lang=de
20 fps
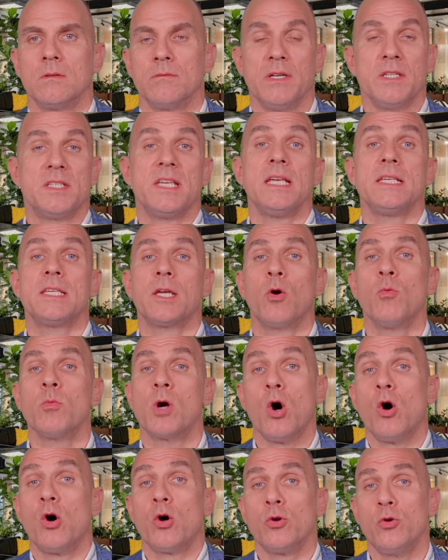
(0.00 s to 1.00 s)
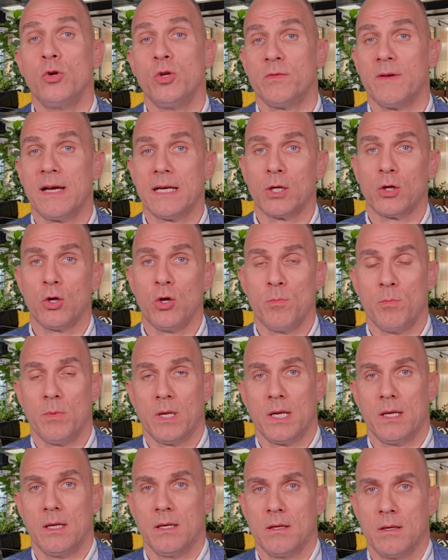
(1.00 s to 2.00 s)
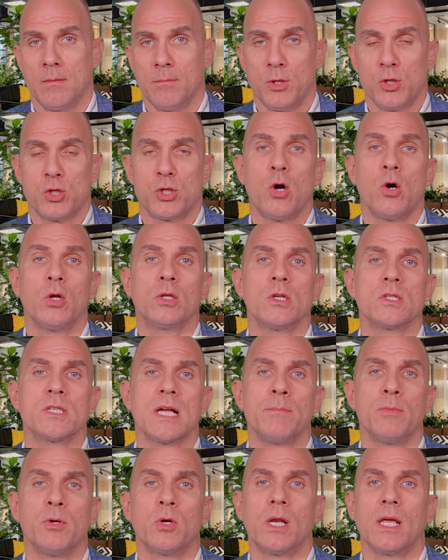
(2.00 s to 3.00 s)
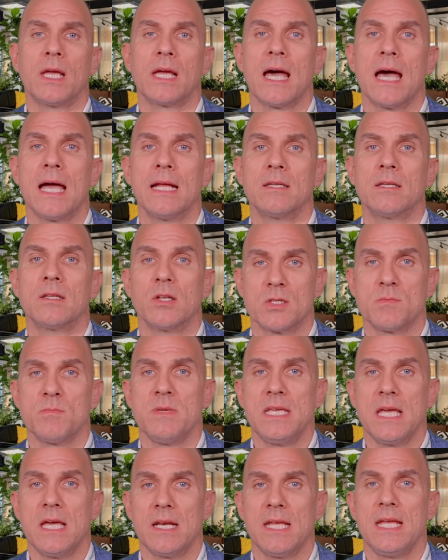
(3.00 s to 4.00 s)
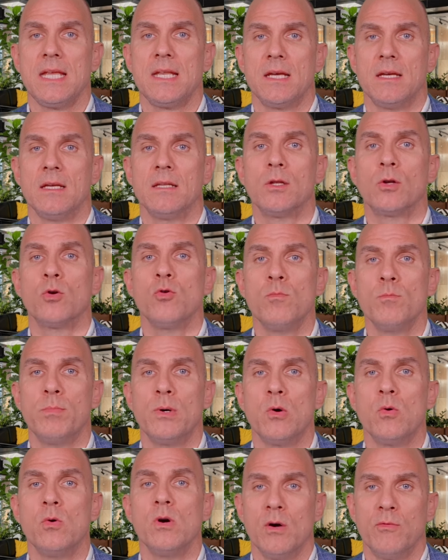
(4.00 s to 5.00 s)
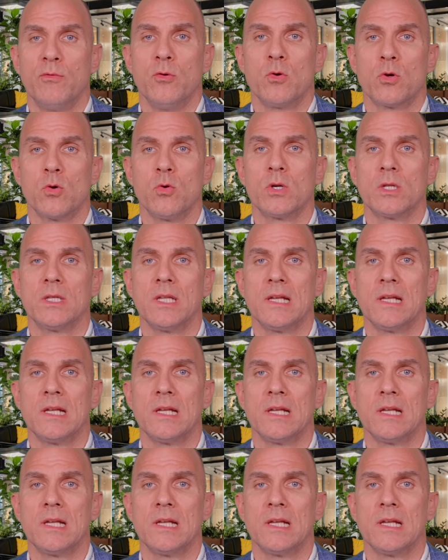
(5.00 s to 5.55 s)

Wenn Sie sich um gar nichts kümmern wollen, besteht also die Möglichkeit, dass wir Ihnen den Umbau vor Ort